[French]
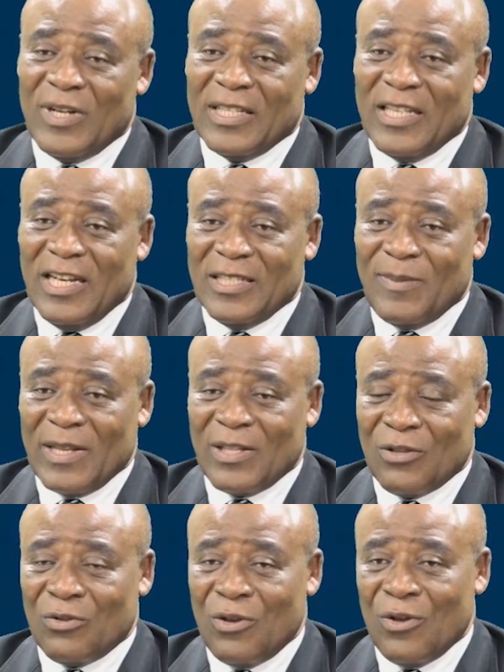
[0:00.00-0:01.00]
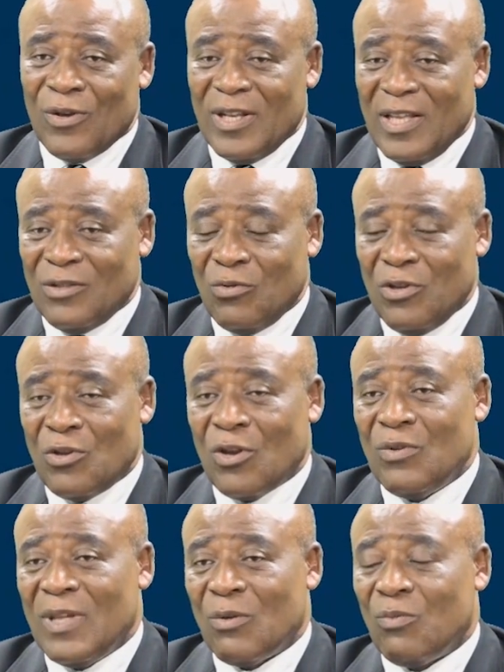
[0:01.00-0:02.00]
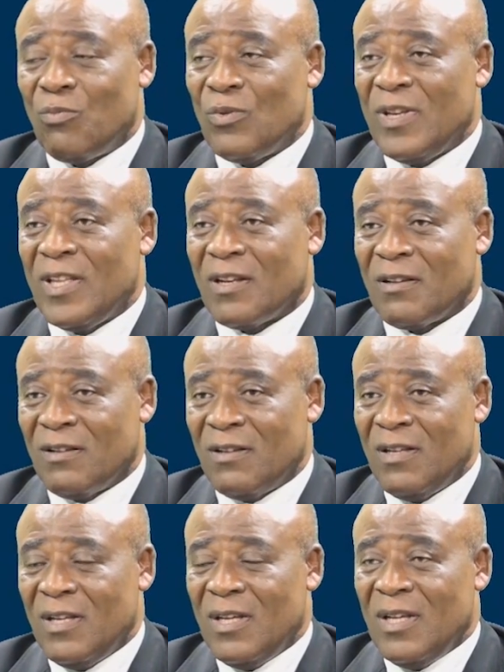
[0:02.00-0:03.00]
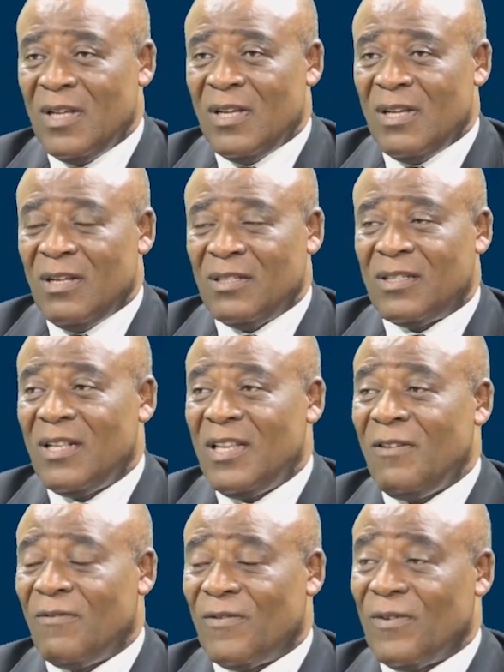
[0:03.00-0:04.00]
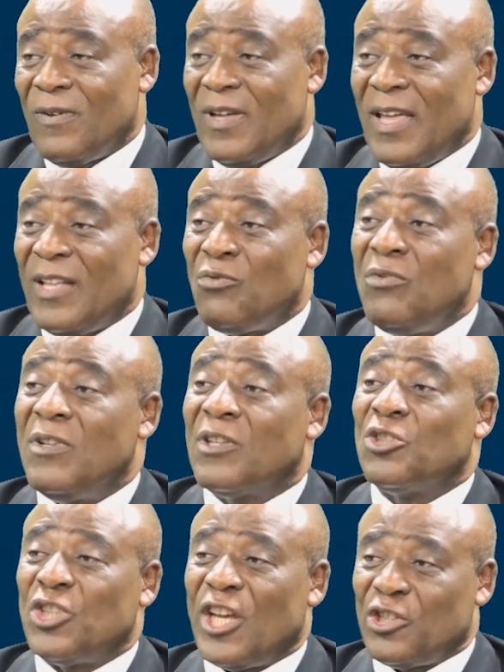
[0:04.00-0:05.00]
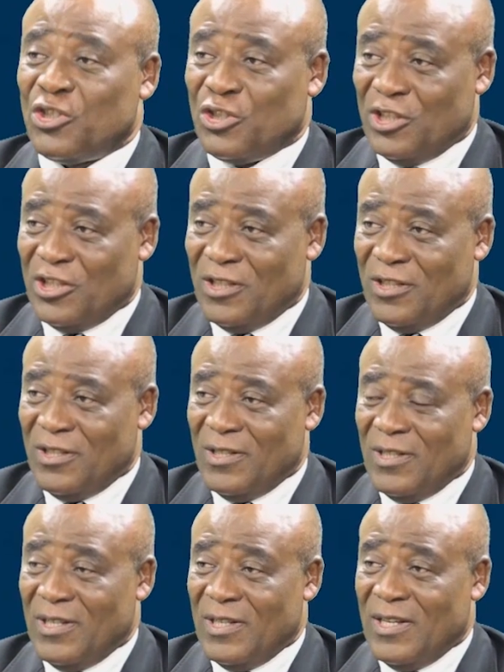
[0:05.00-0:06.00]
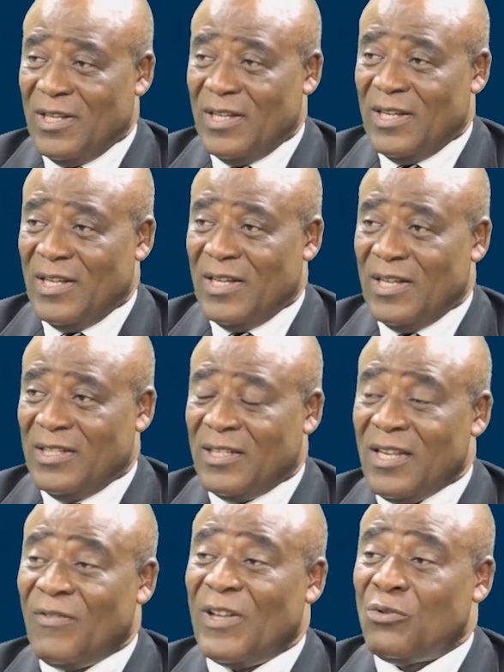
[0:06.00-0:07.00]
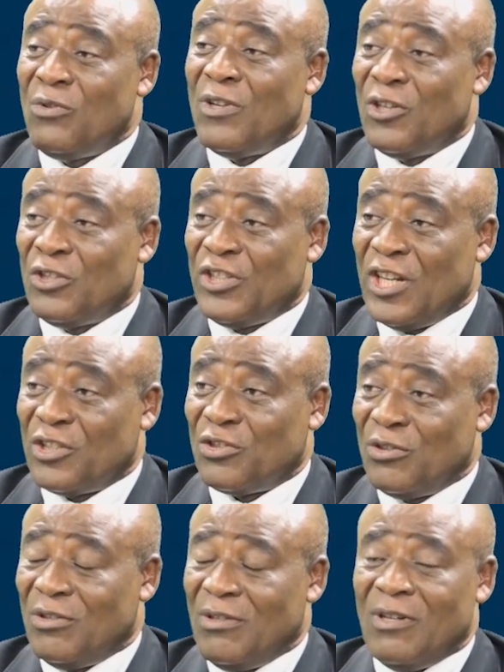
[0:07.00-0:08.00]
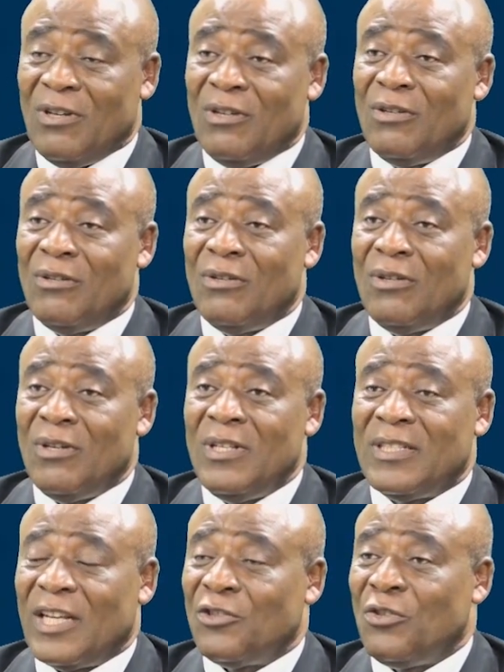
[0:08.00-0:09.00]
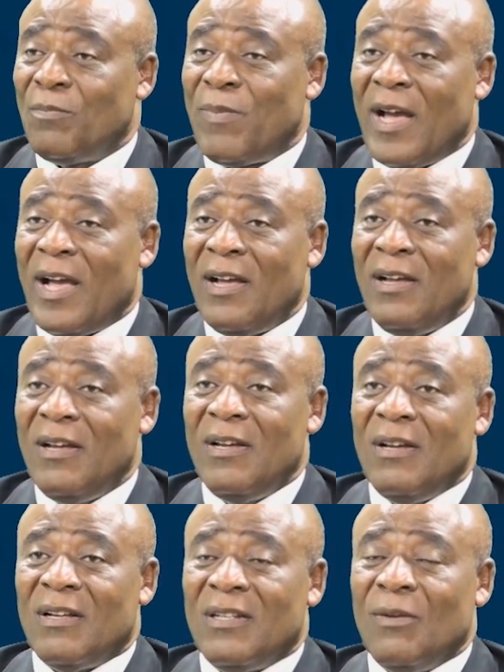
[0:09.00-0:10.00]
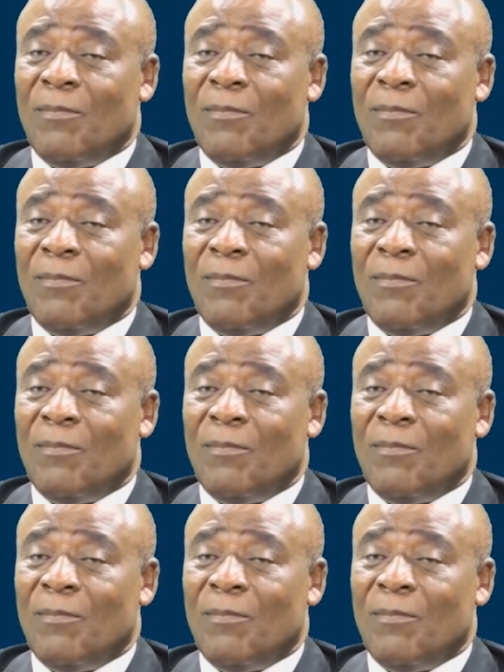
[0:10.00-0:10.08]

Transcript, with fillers: des téléspectateurs et des auditeurs qui nous écoutent pour dire que ce livre est une recherche. Ce livre est une recherche. Euh, il ne s'agit pas de